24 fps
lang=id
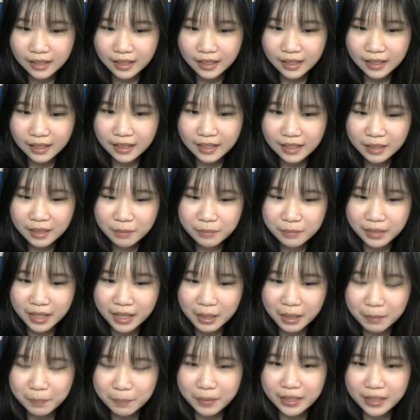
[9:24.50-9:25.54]
ini
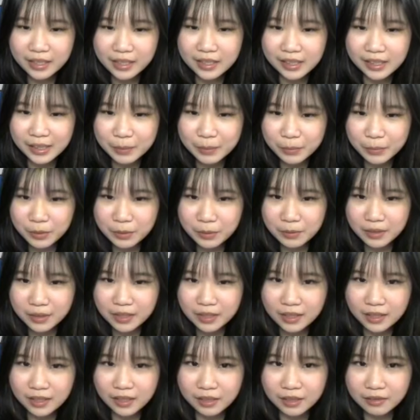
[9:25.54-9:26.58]
berapa ya lembus
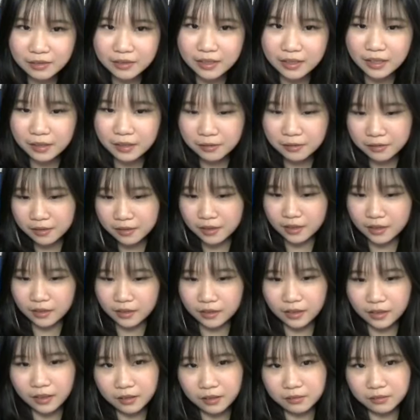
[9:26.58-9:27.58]
mana crown ya aku nggak tahu